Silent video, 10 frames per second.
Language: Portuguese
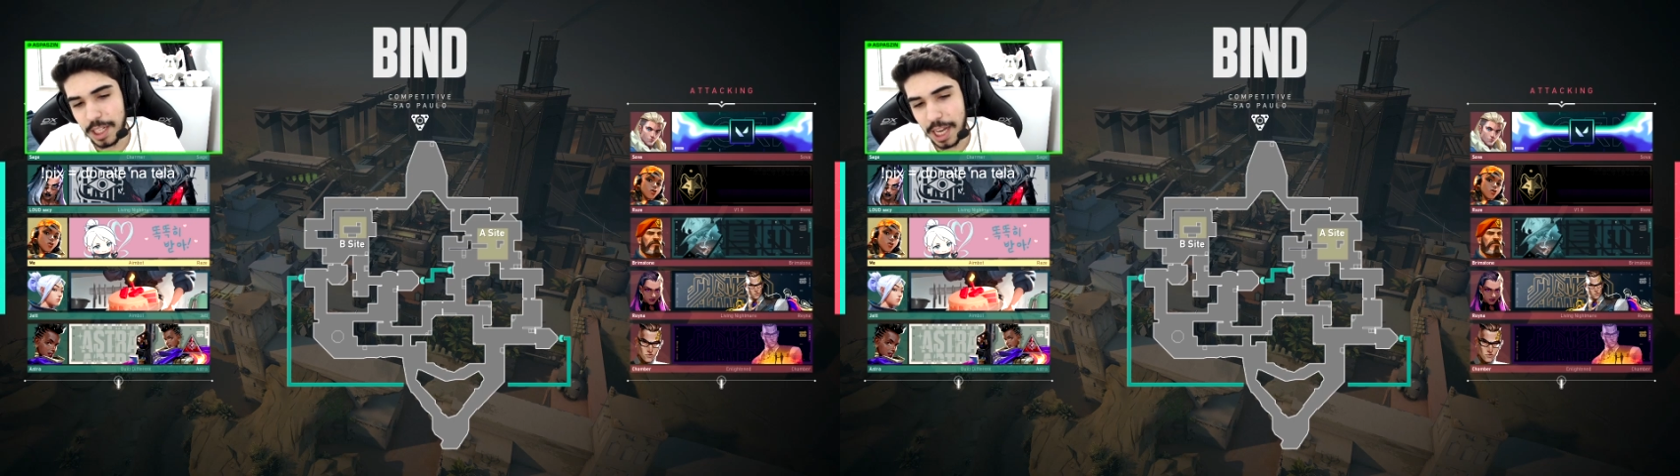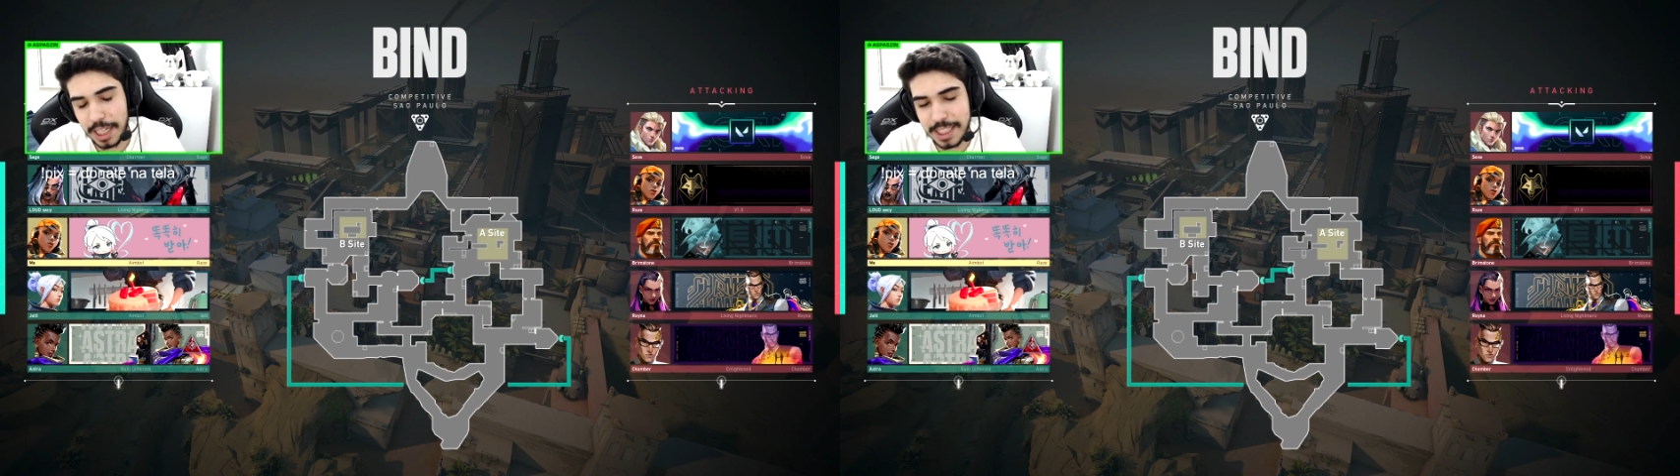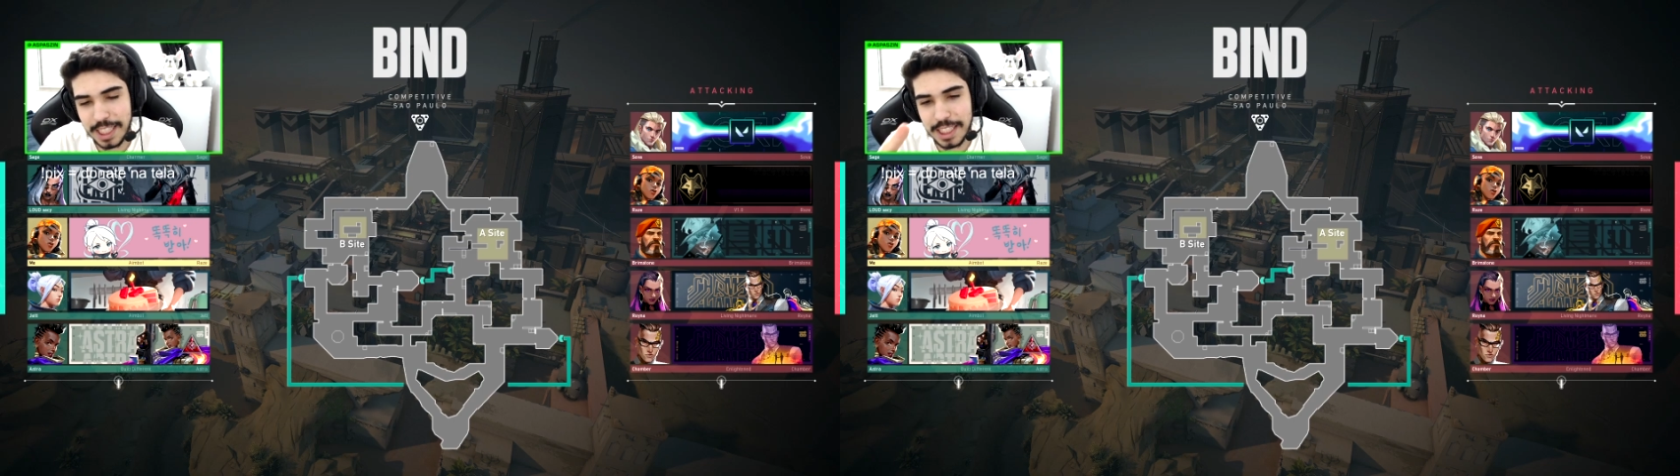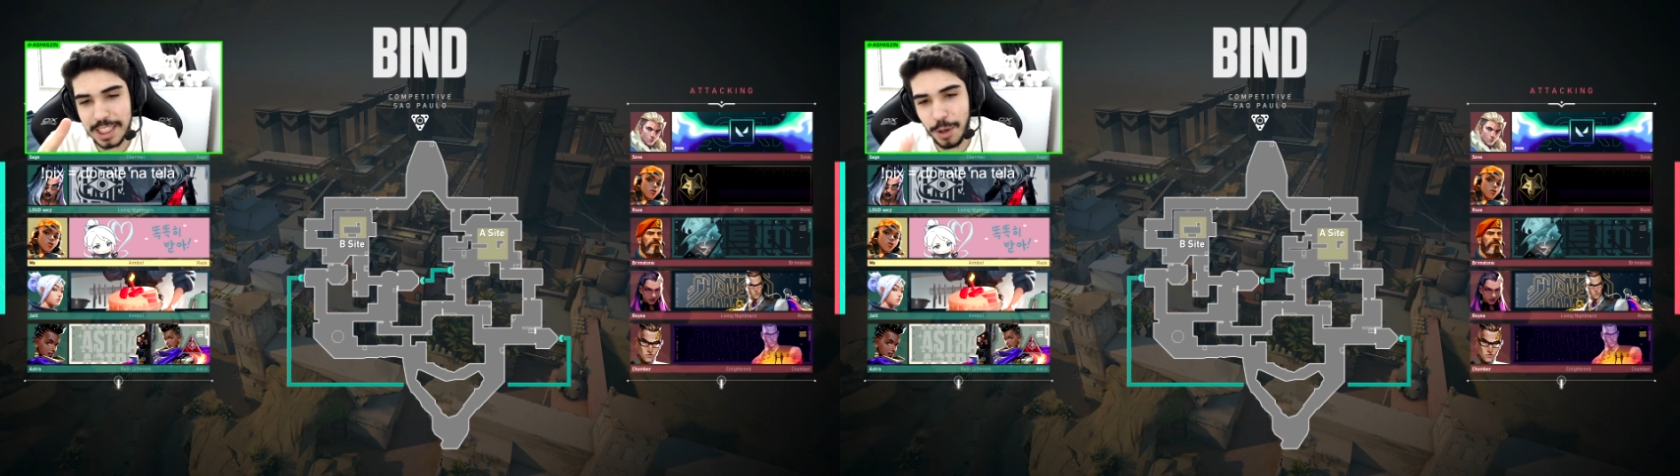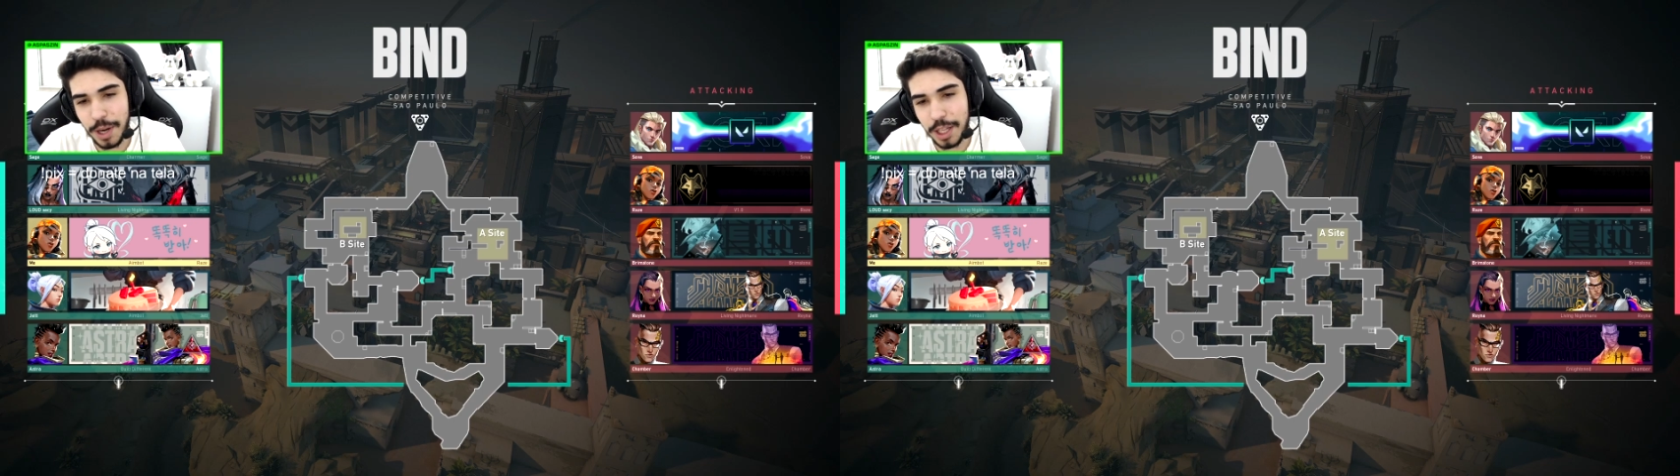
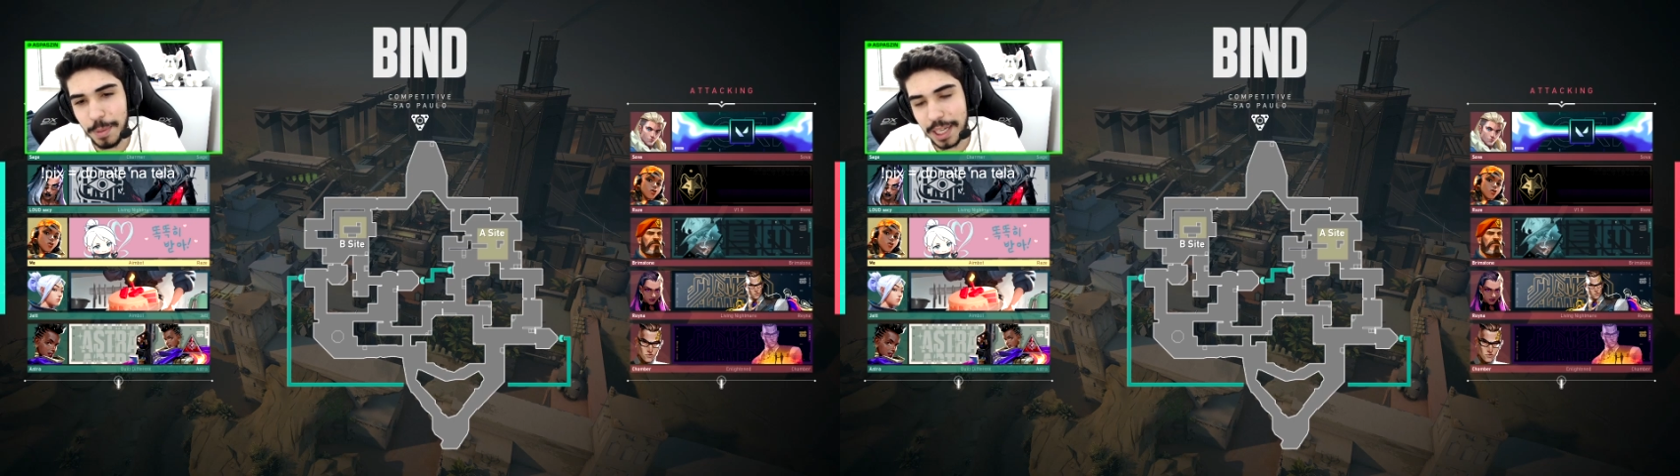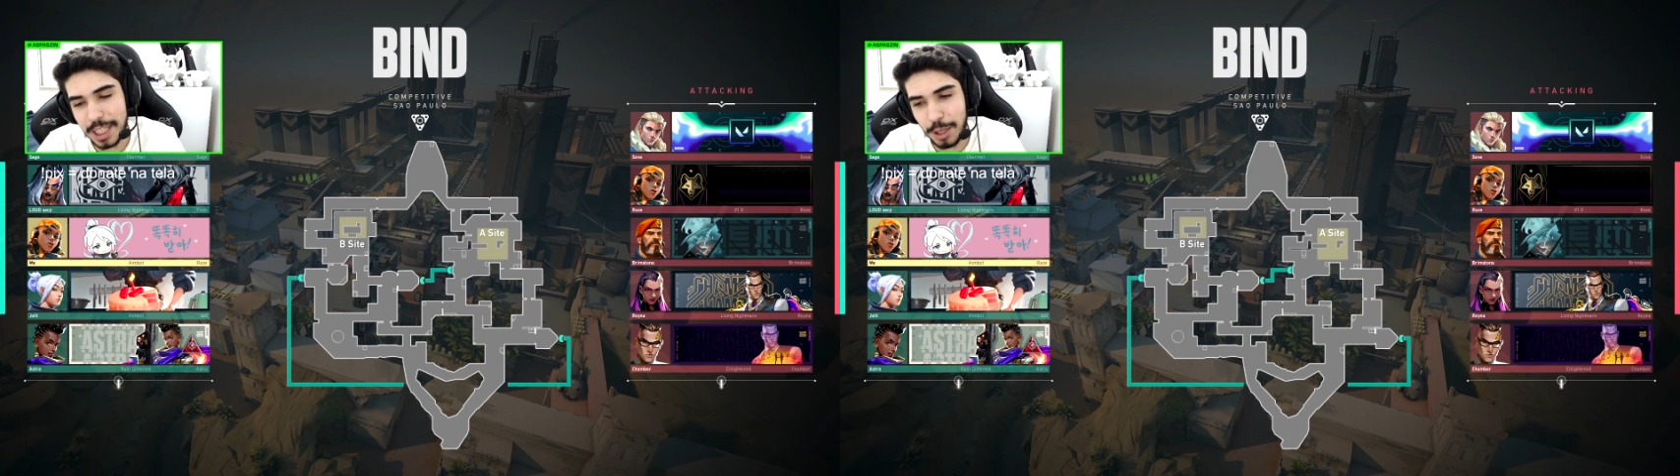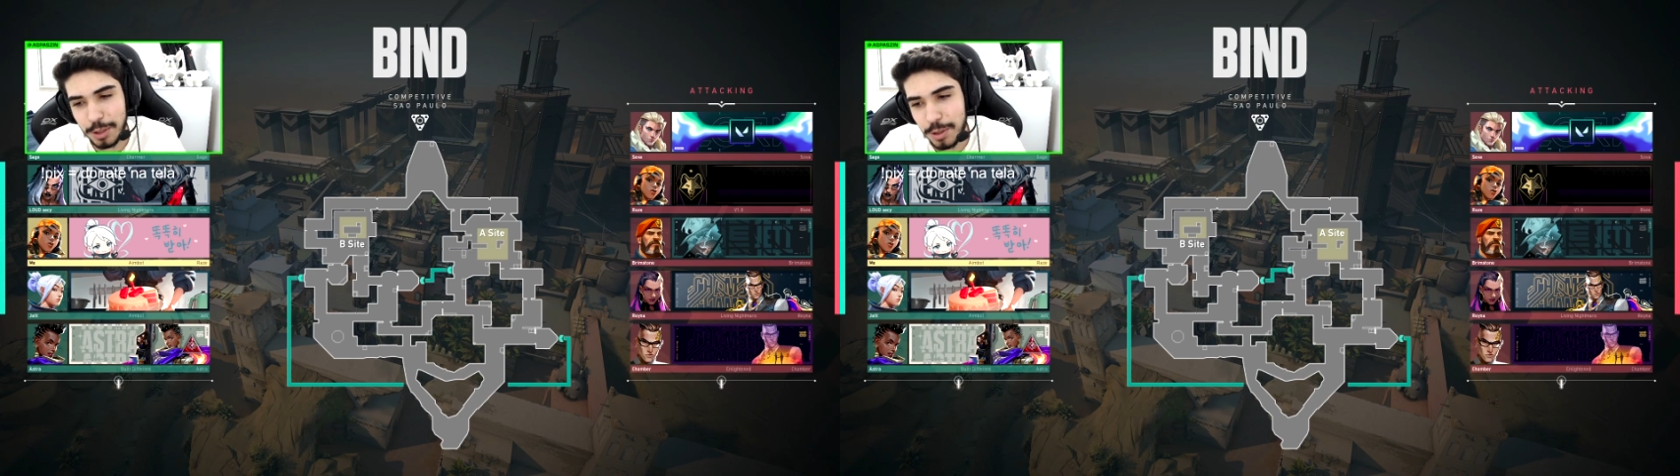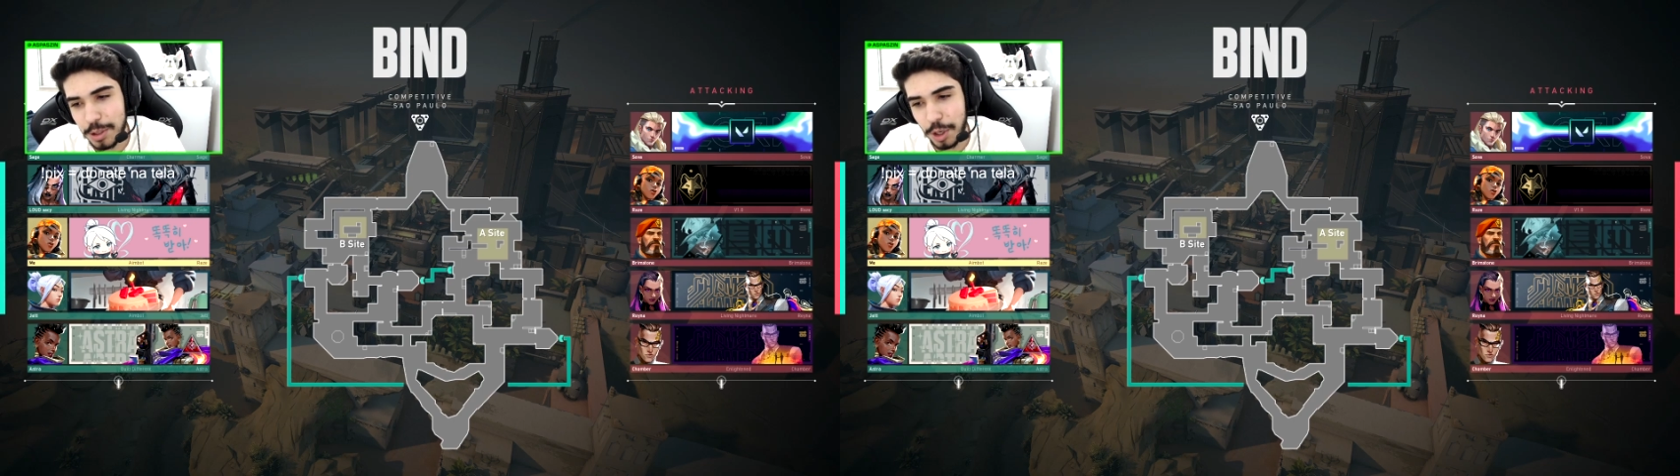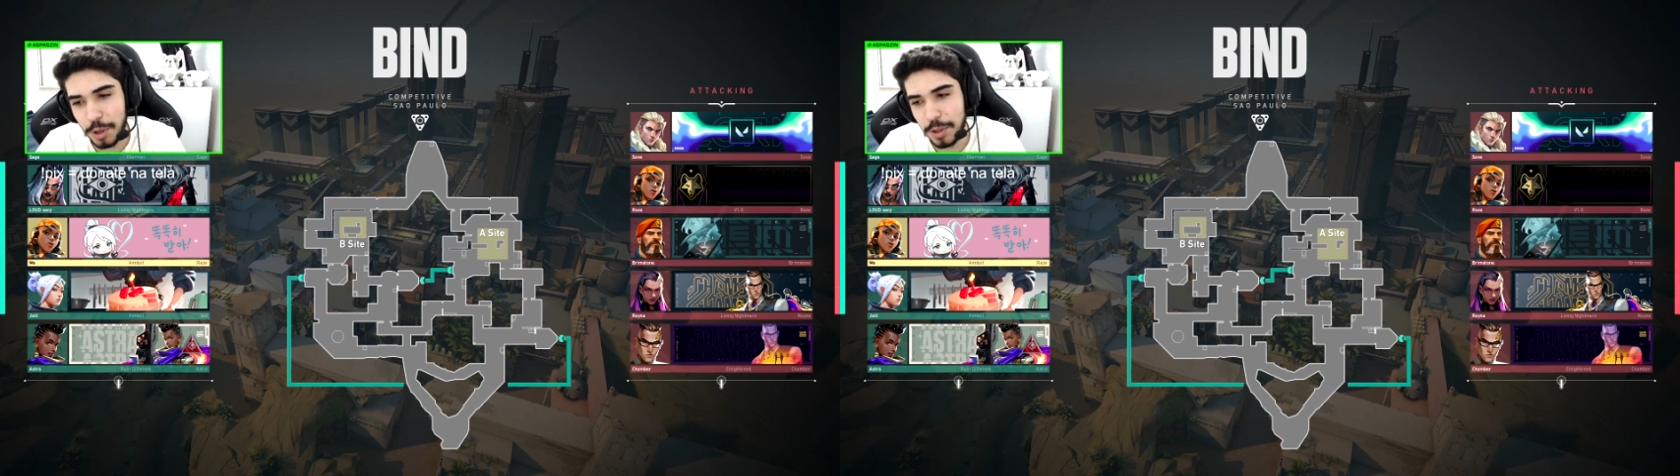Radiante é o elo mais alto do
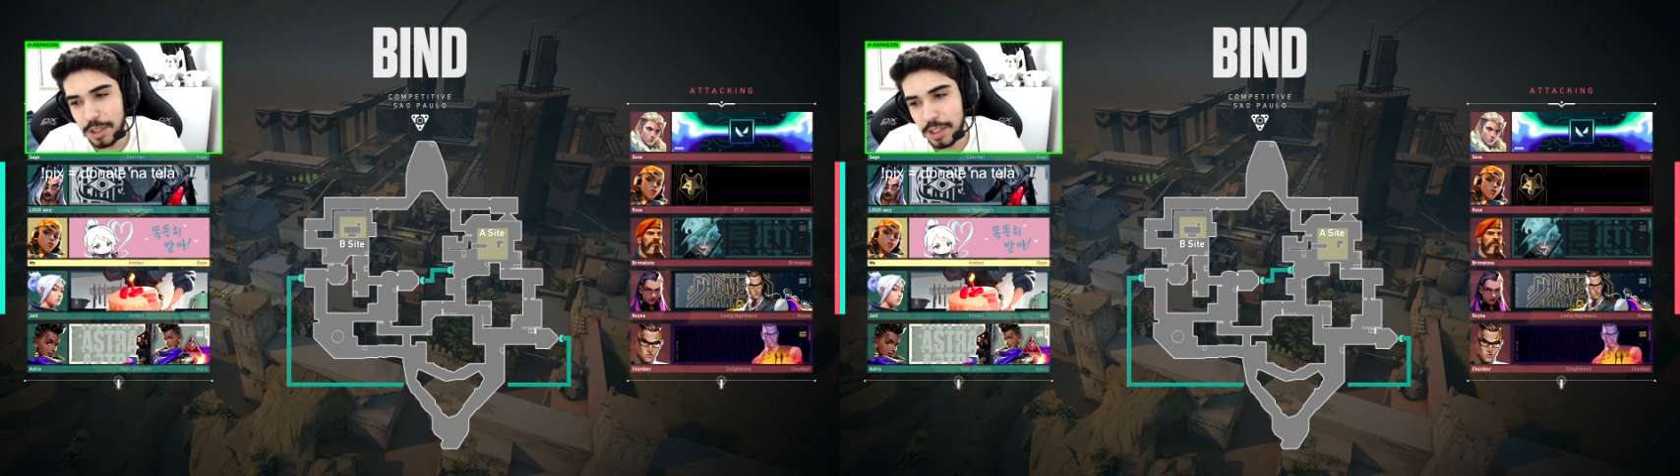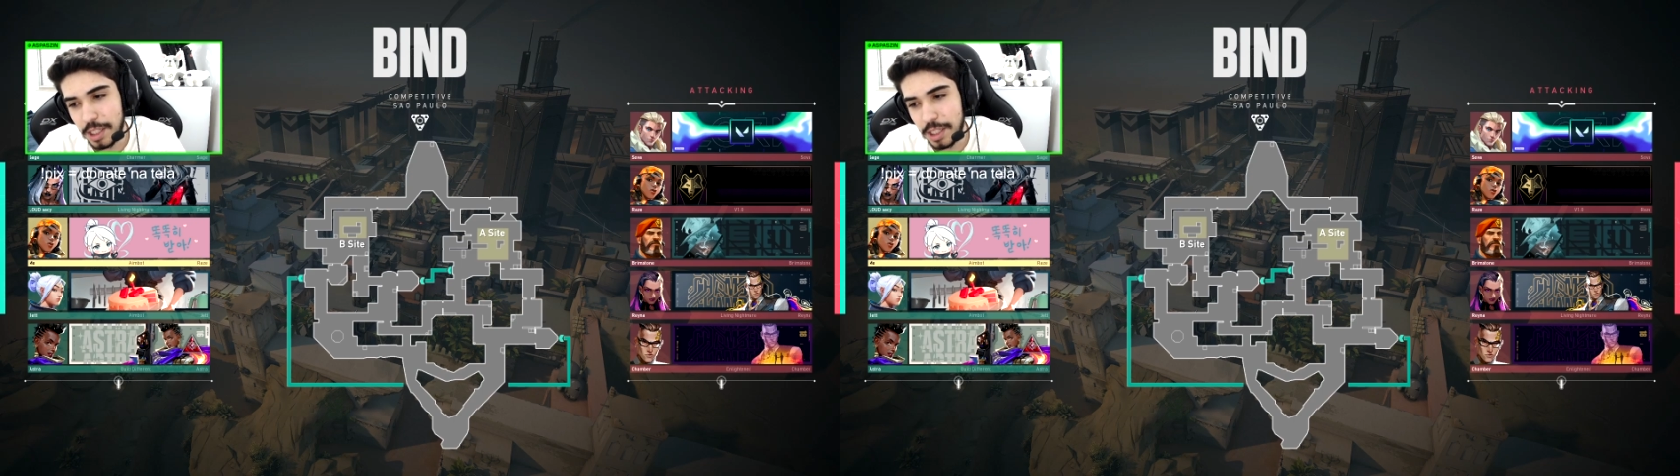jogo.